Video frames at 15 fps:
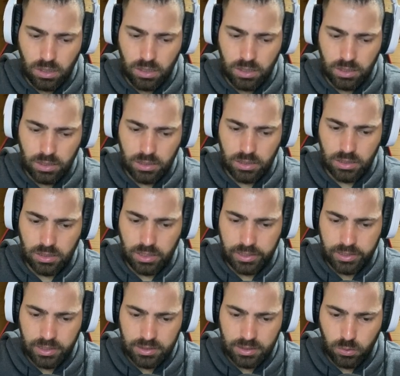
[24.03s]
uh,
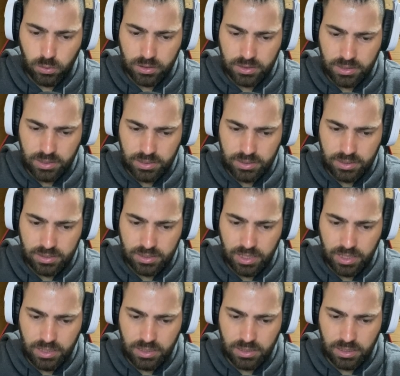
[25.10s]
aqui nessa ruazinha sem assim,
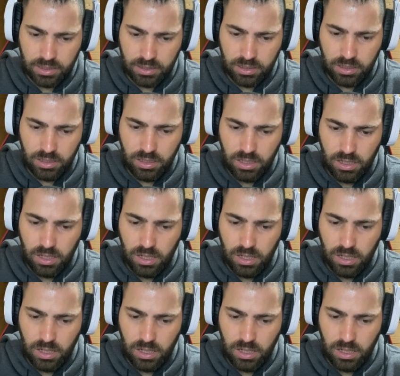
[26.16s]
saída aqui,